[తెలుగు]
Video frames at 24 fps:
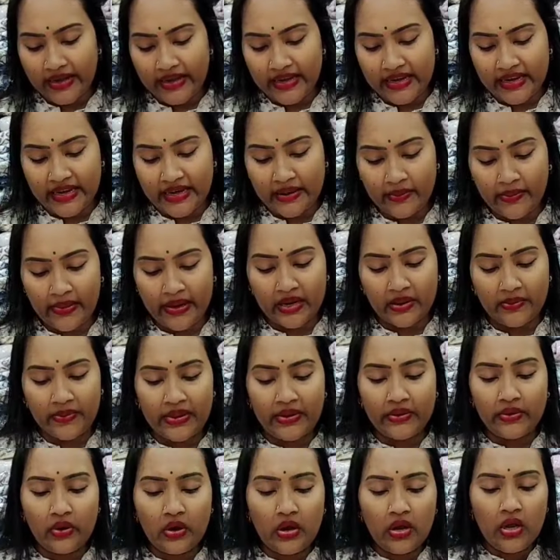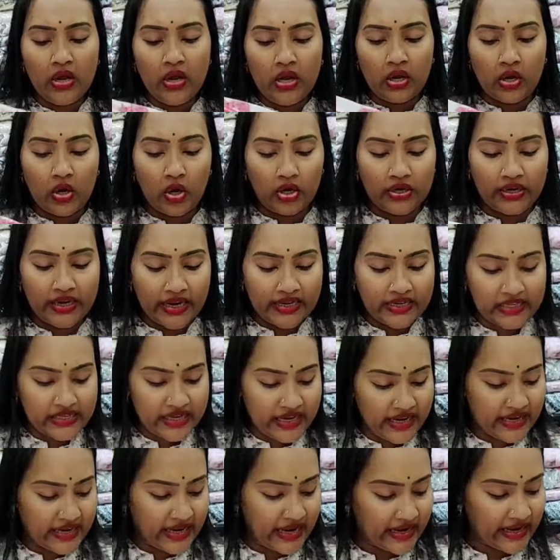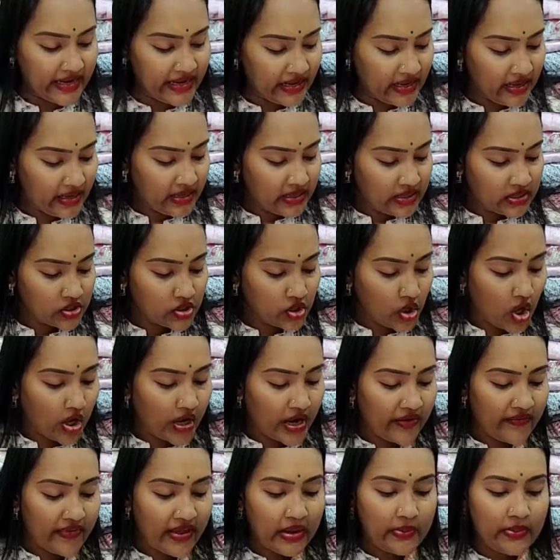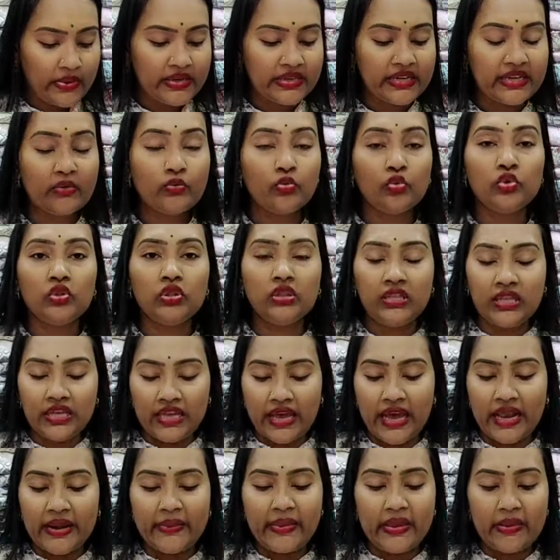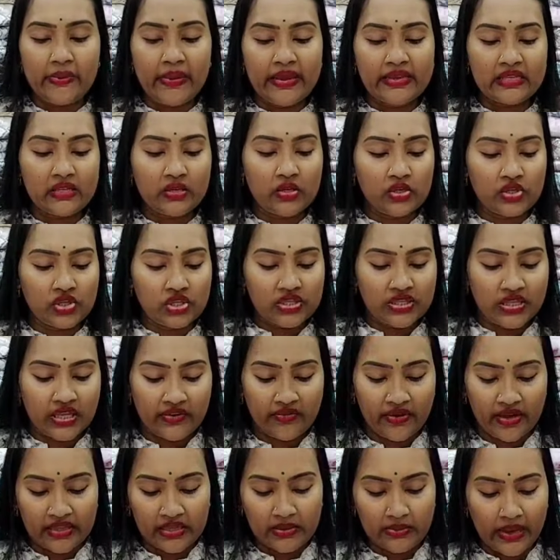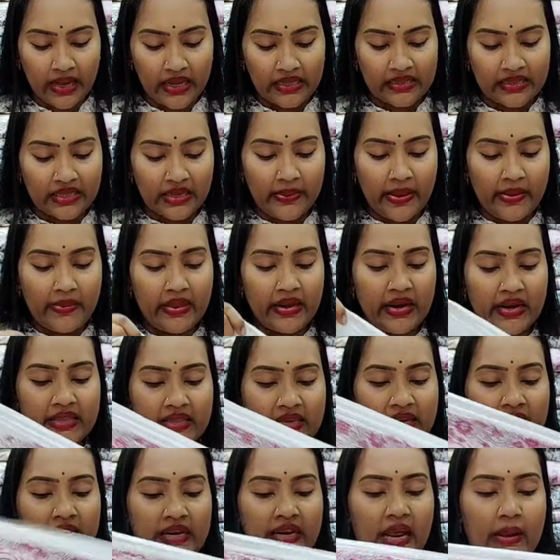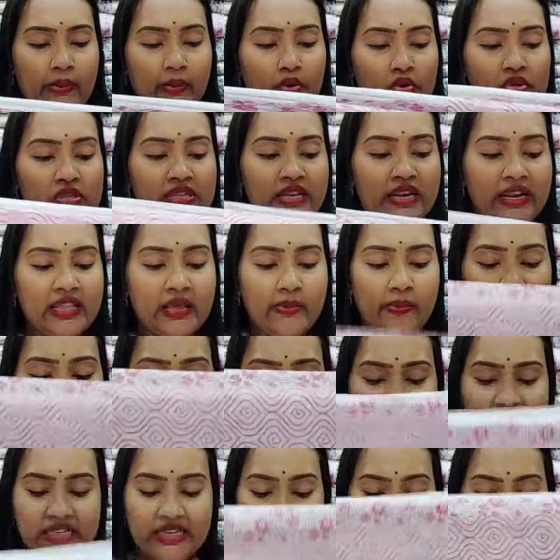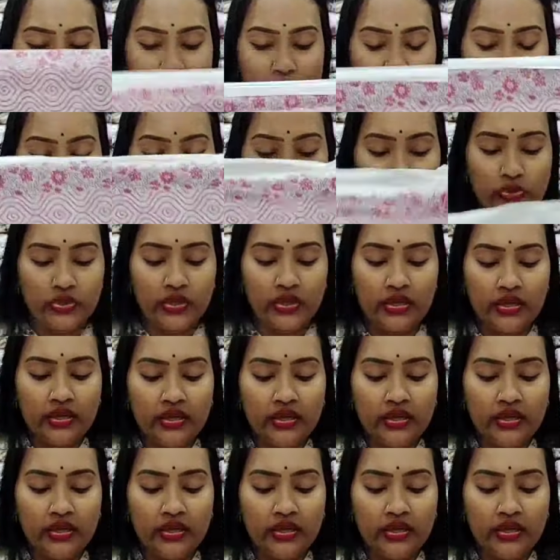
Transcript: ఎనీ నెంబర్కి మీరు కాంటాక్ట్ చేయండి అండి స్టాక్ అవైలబిలిటీ ఉంది అని మీకు మెసేజ్ వచ్చిన తర్వాత మాత్రమే మీరైతే కనుక అమౌంట్స్ అనేది పే చేయాల్సి ఉంటుంది